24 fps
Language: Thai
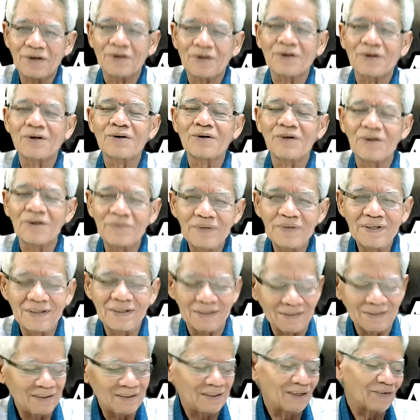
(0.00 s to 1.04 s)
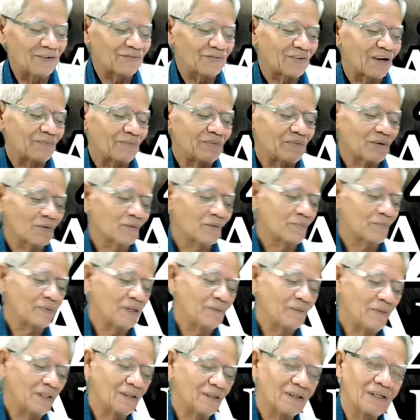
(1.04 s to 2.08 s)
รอหน่อยพี่ อีกสามสิบกว่าปี
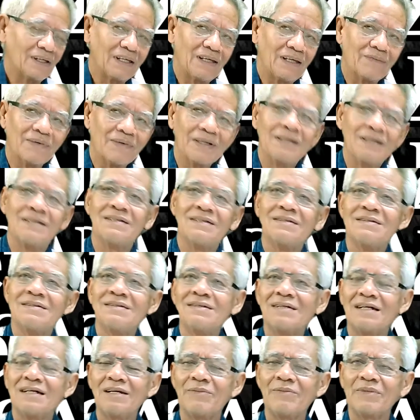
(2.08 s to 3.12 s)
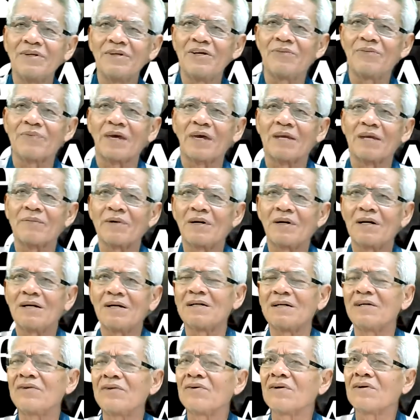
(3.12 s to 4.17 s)
ไม่ถึงดีมั้งอันนี้มันยี่สิบเจ็ดไปแล้ว
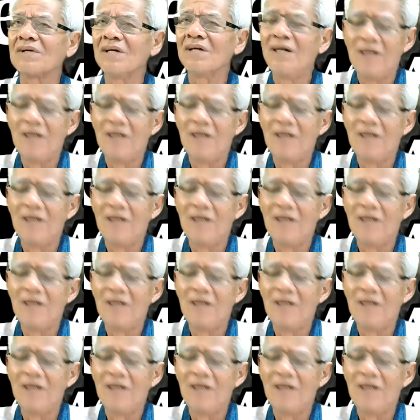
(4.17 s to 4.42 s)
ไอ้โทษ